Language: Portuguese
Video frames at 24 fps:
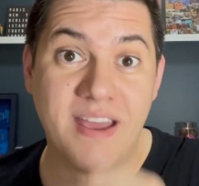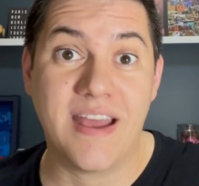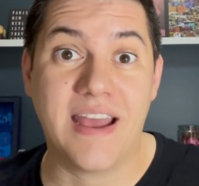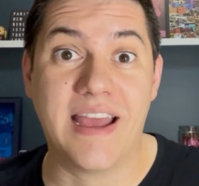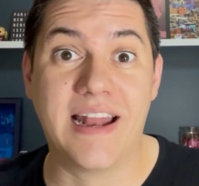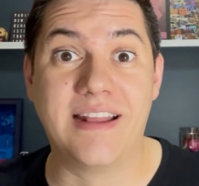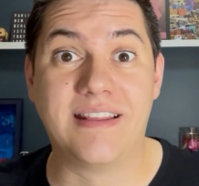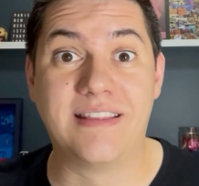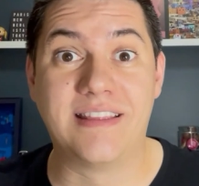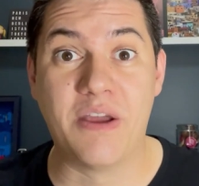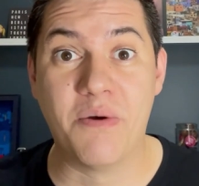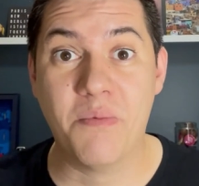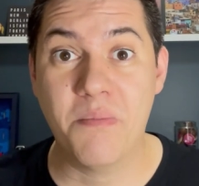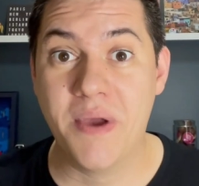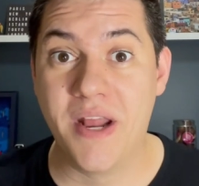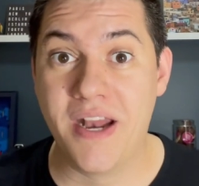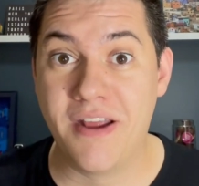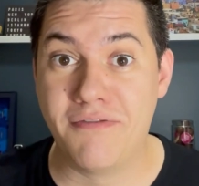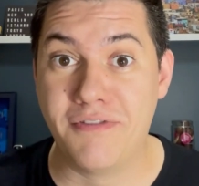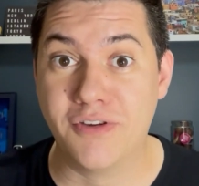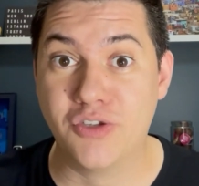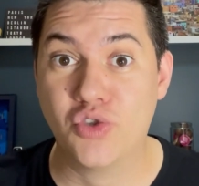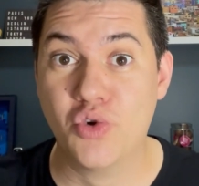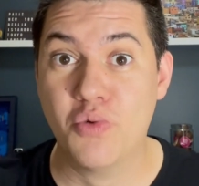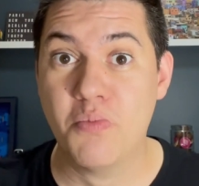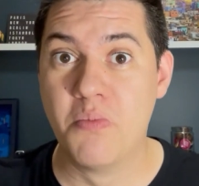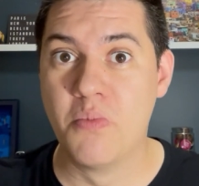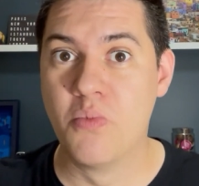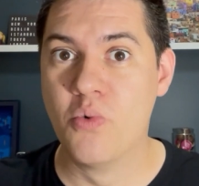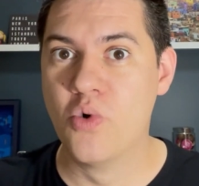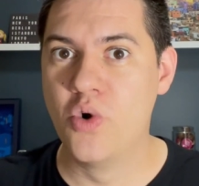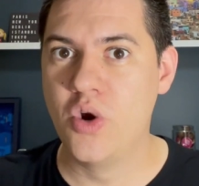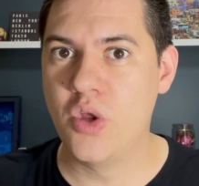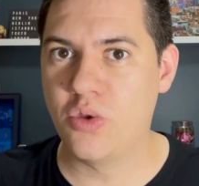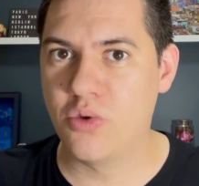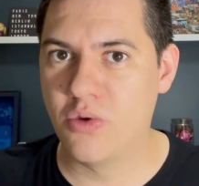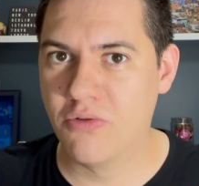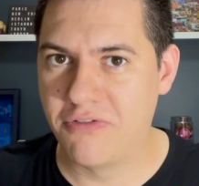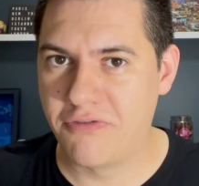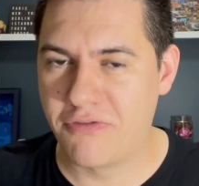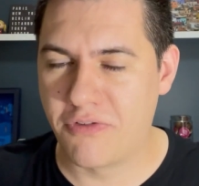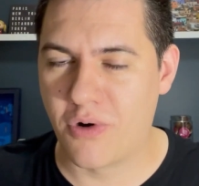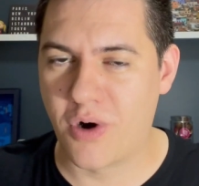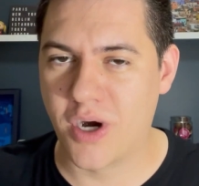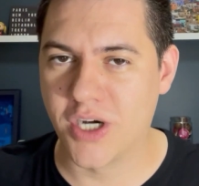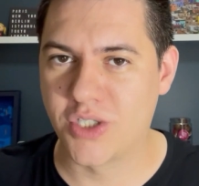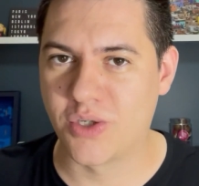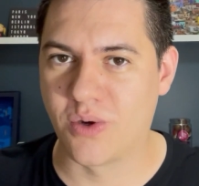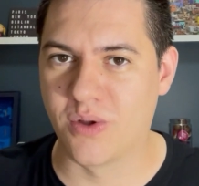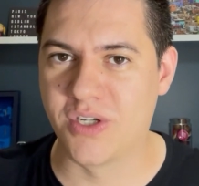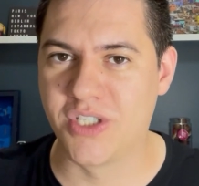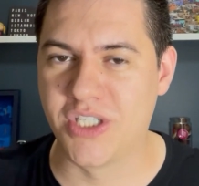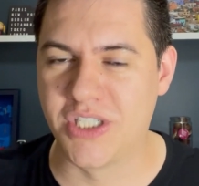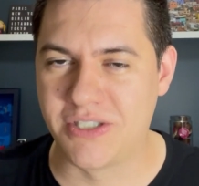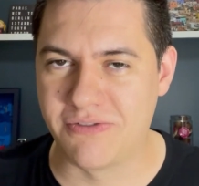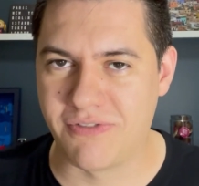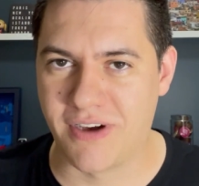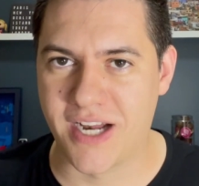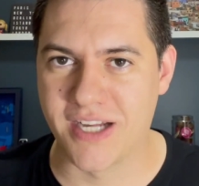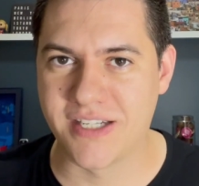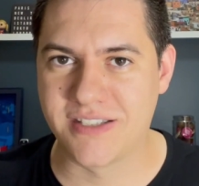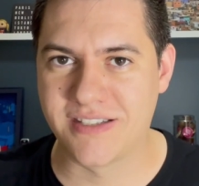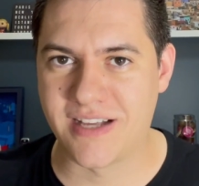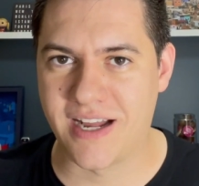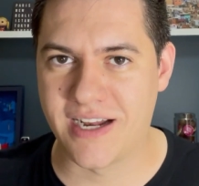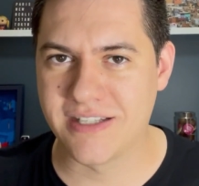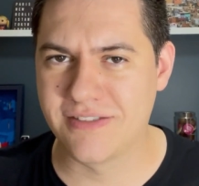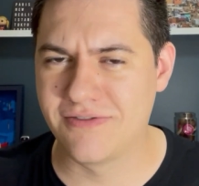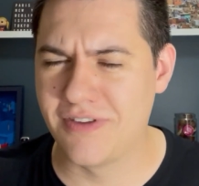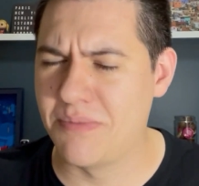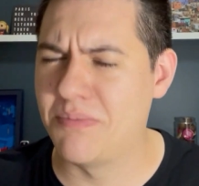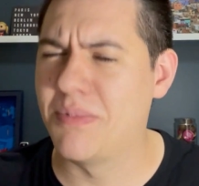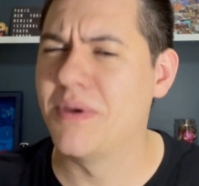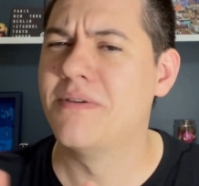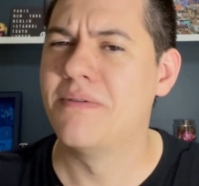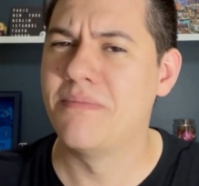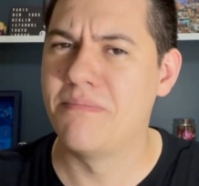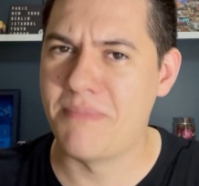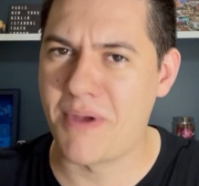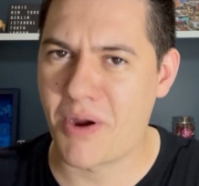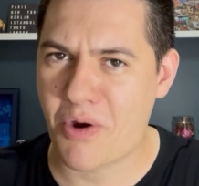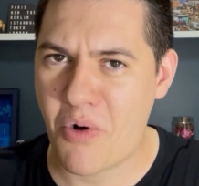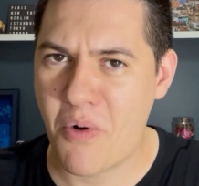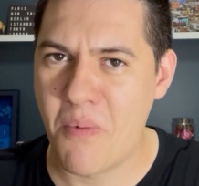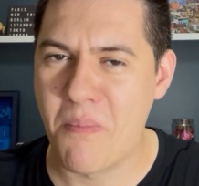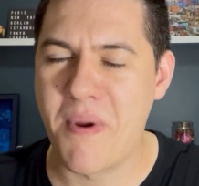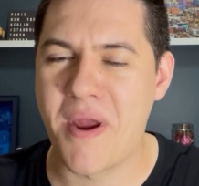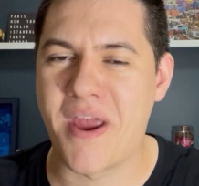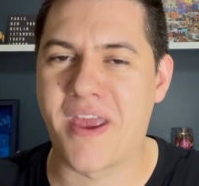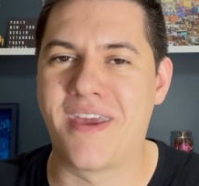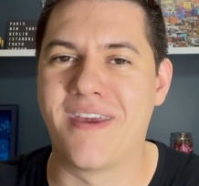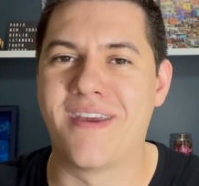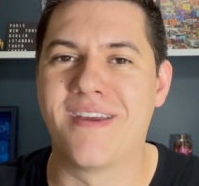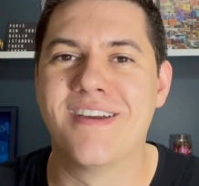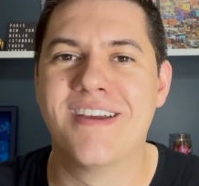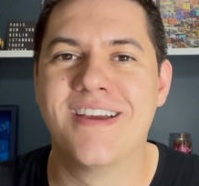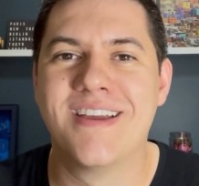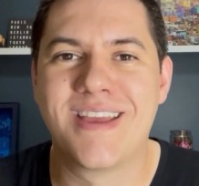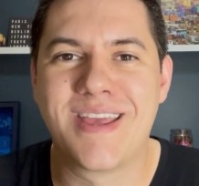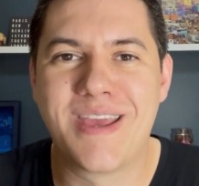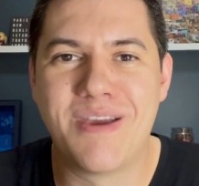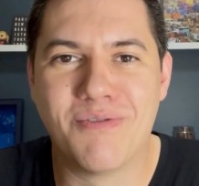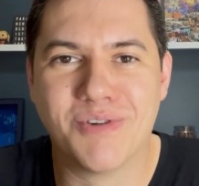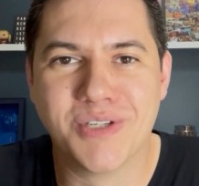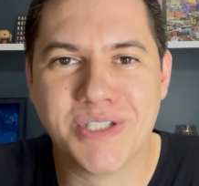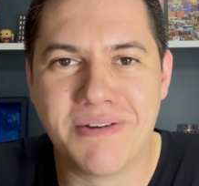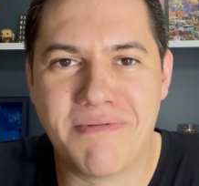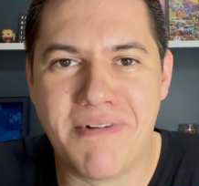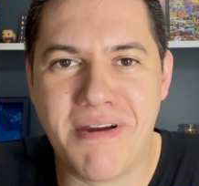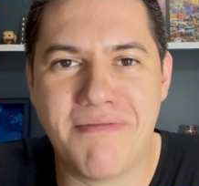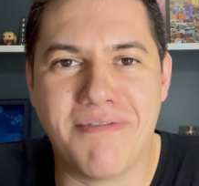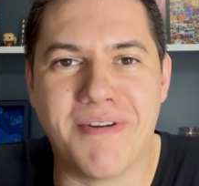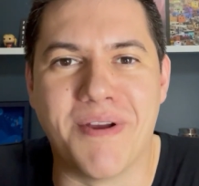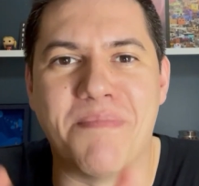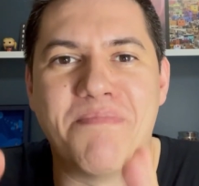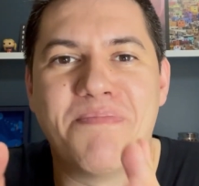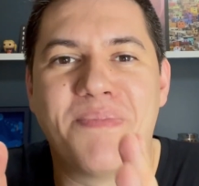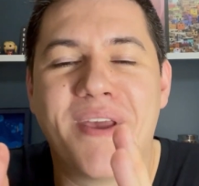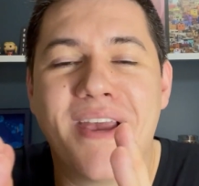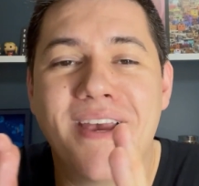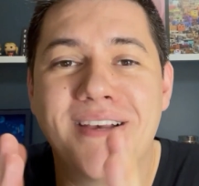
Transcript: ele tem um benefício muito forte quando a gente fala de salas VIP. Me acompanha aqui que você vai ver.